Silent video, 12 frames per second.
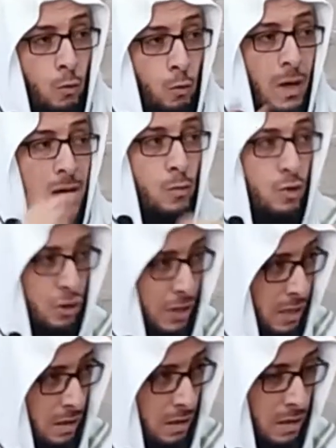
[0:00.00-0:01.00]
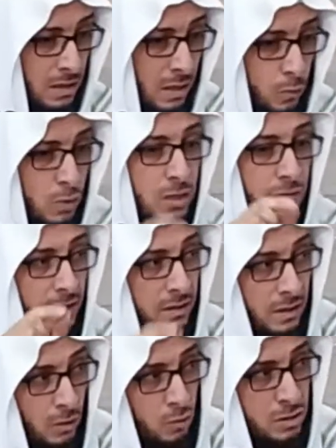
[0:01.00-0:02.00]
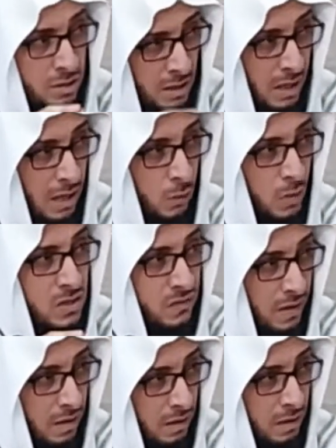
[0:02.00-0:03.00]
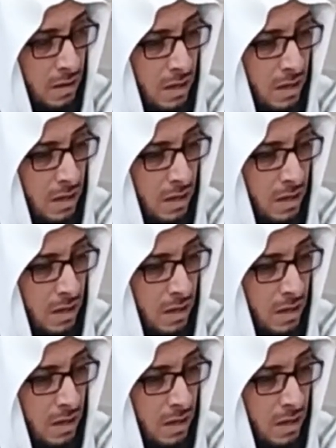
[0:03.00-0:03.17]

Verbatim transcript: والمشتري إذا وصفت له السلعة وصفا